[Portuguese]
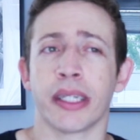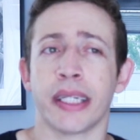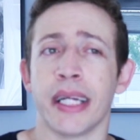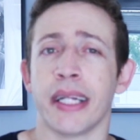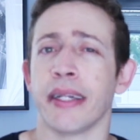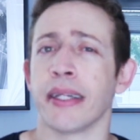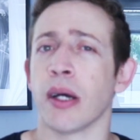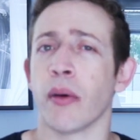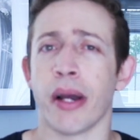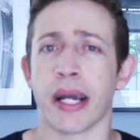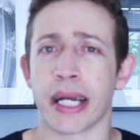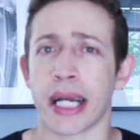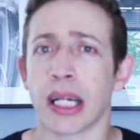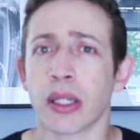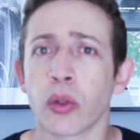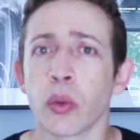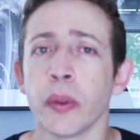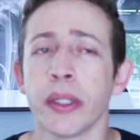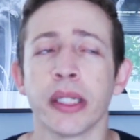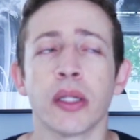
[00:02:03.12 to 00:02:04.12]
aqui ele não é
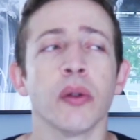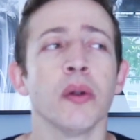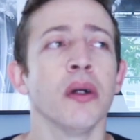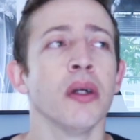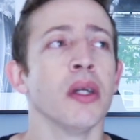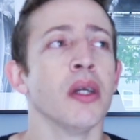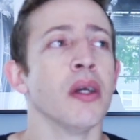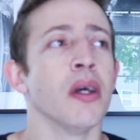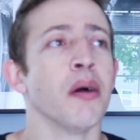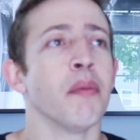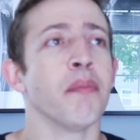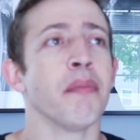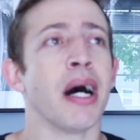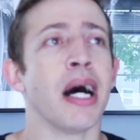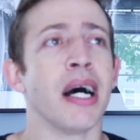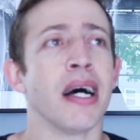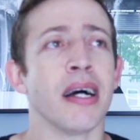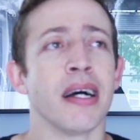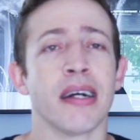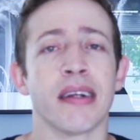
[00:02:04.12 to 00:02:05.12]
gratuito,
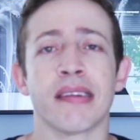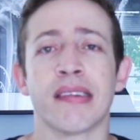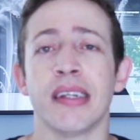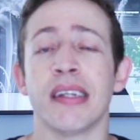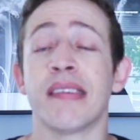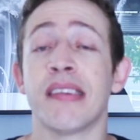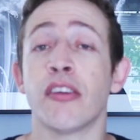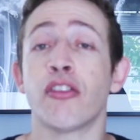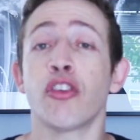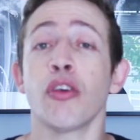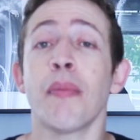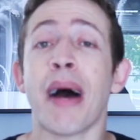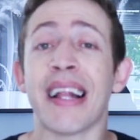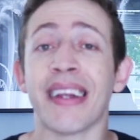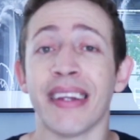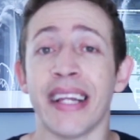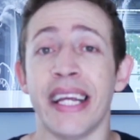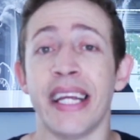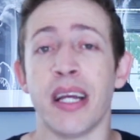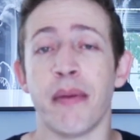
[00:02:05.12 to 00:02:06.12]
mas existe uma
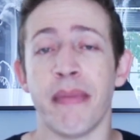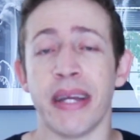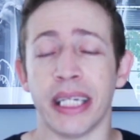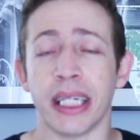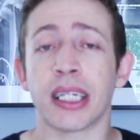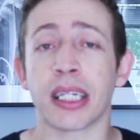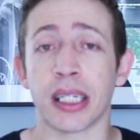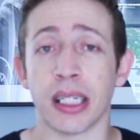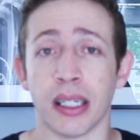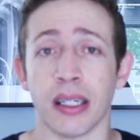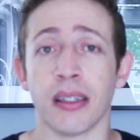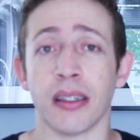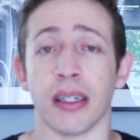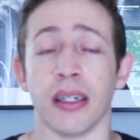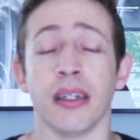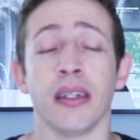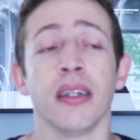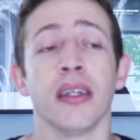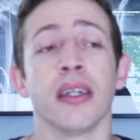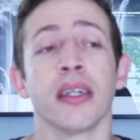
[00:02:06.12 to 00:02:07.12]
lei
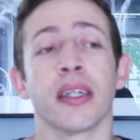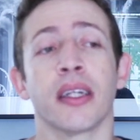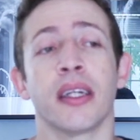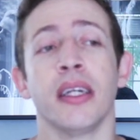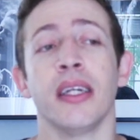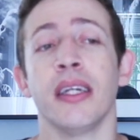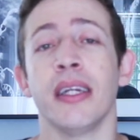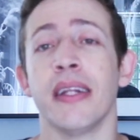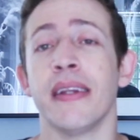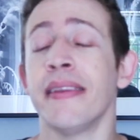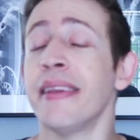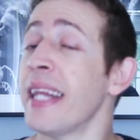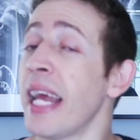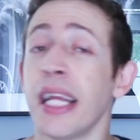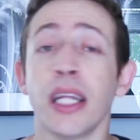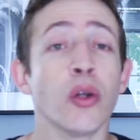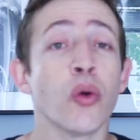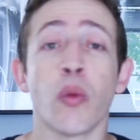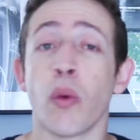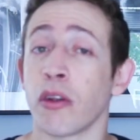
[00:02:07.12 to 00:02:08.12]
americana que
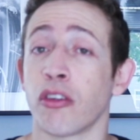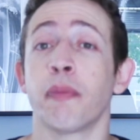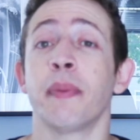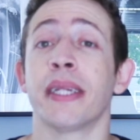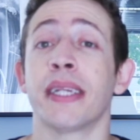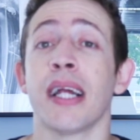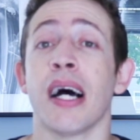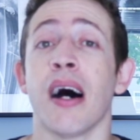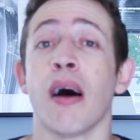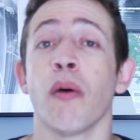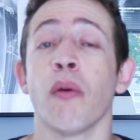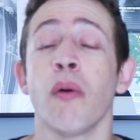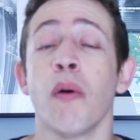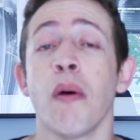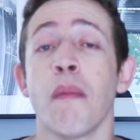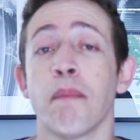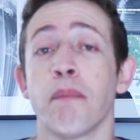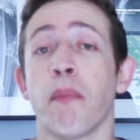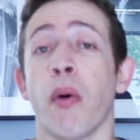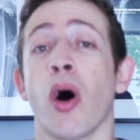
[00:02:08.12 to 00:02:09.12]
nenhum
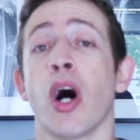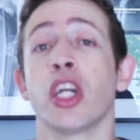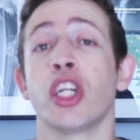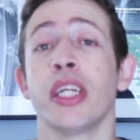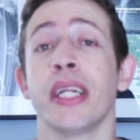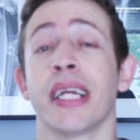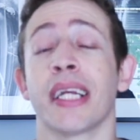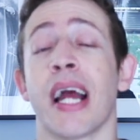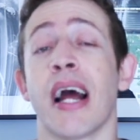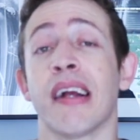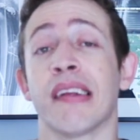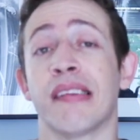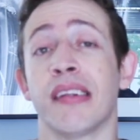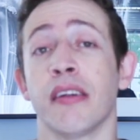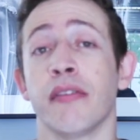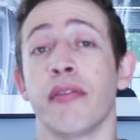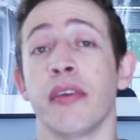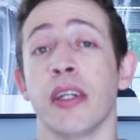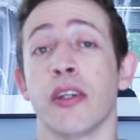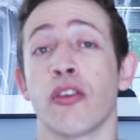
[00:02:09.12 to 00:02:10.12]
hospital pode negar
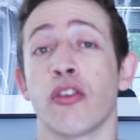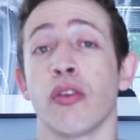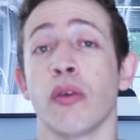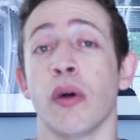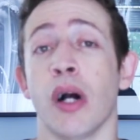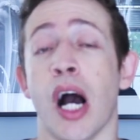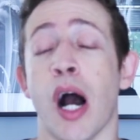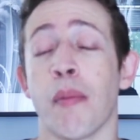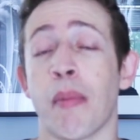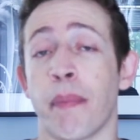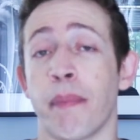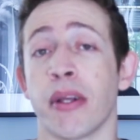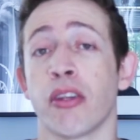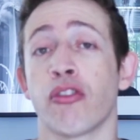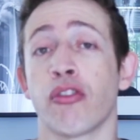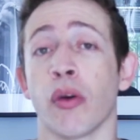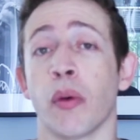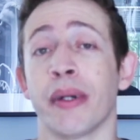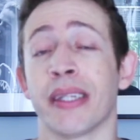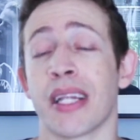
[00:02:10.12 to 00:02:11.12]
serviço a uma
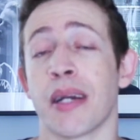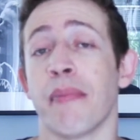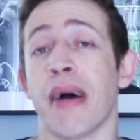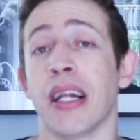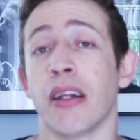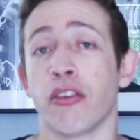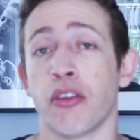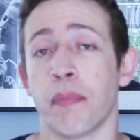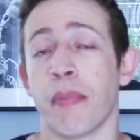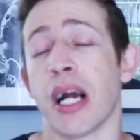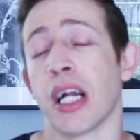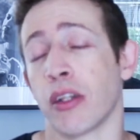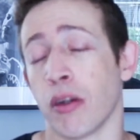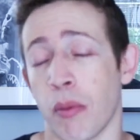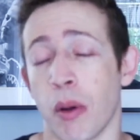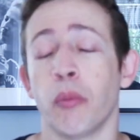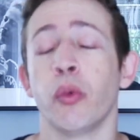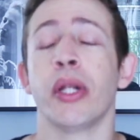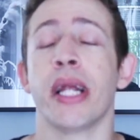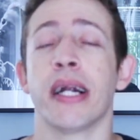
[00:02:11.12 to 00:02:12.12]
pessoa em trabalho de parto, a
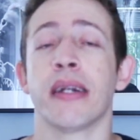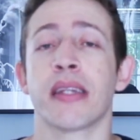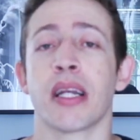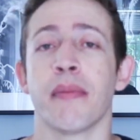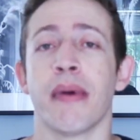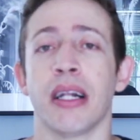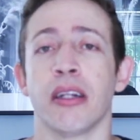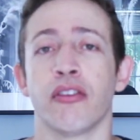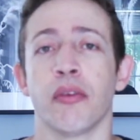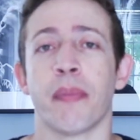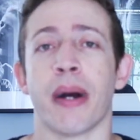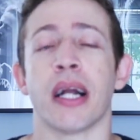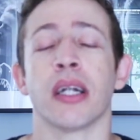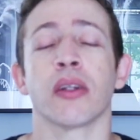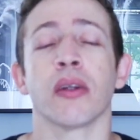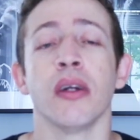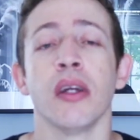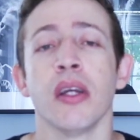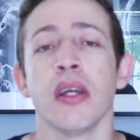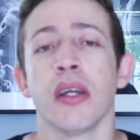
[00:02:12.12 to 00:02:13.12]
uma mulher em trabalho de
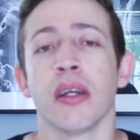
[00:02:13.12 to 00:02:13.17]
parto.